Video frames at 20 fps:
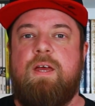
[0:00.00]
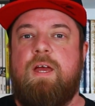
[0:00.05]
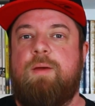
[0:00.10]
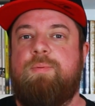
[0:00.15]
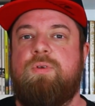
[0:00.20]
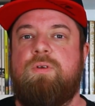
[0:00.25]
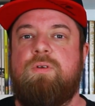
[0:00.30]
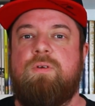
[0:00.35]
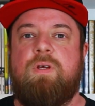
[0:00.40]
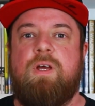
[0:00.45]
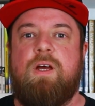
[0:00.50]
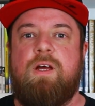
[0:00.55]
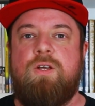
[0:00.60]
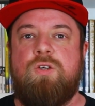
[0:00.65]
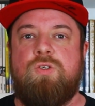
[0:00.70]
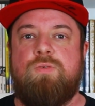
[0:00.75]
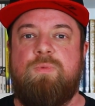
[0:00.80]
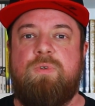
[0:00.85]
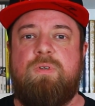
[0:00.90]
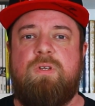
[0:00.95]
Absolute
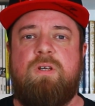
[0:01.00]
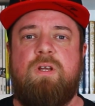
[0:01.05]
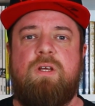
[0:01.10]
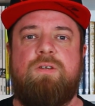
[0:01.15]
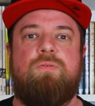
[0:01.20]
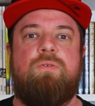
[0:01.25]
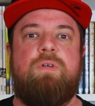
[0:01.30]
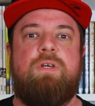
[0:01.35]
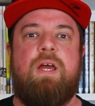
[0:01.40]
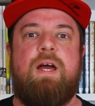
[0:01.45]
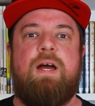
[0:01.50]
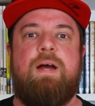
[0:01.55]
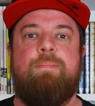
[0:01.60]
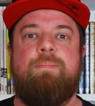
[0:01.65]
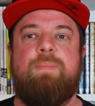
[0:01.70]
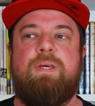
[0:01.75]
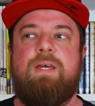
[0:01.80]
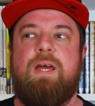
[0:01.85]
Carnage muss ich natürlich haben.